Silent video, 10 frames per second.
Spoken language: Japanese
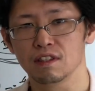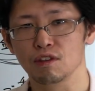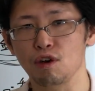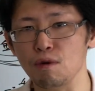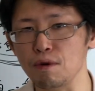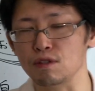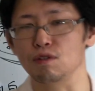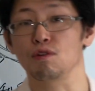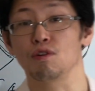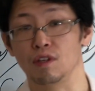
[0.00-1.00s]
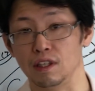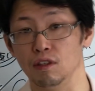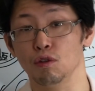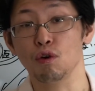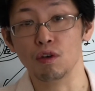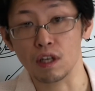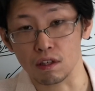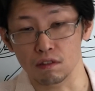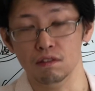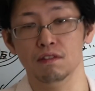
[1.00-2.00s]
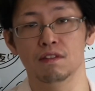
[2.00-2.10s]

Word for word: ここ僕のところだけど、どうなる？